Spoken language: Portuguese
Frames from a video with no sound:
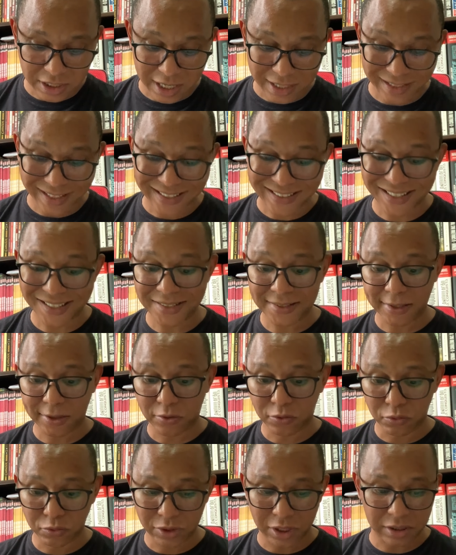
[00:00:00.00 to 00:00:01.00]
Aí nessa
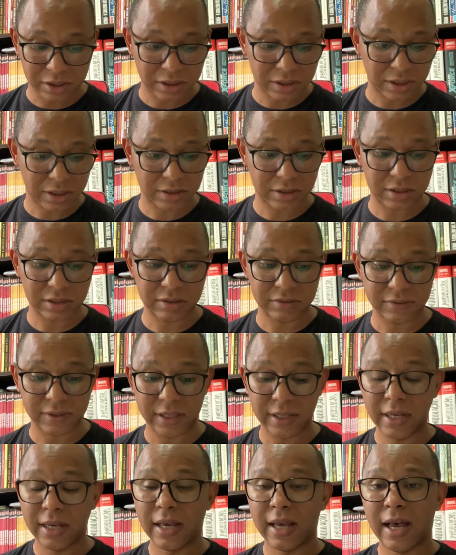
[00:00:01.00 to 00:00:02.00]
segunda tentativa,
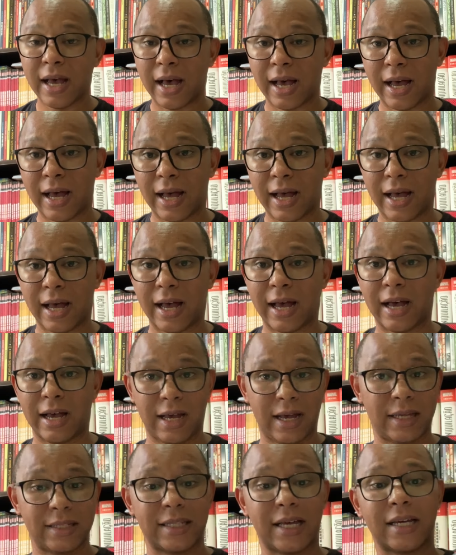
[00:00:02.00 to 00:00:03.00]

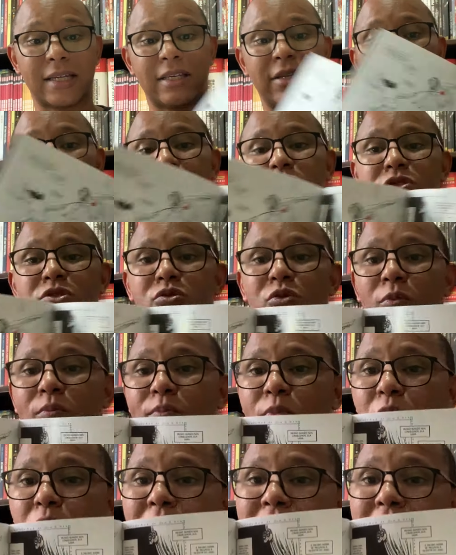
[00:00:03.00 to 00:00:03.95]
a, a Dark Horse topou